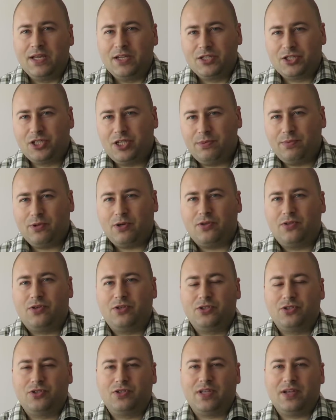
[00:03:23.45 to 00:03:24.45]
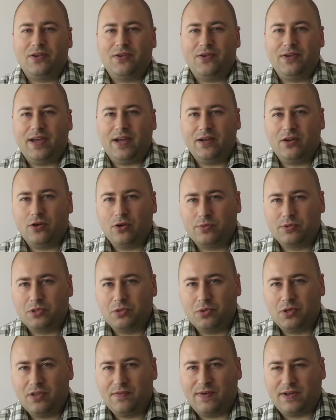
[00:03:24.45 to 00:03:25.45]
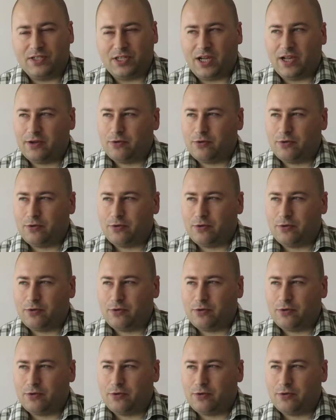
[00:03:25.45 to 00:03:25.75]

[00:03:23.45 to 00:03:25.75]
szybko dojść do tego, jak go obsługiwać obsługiwać.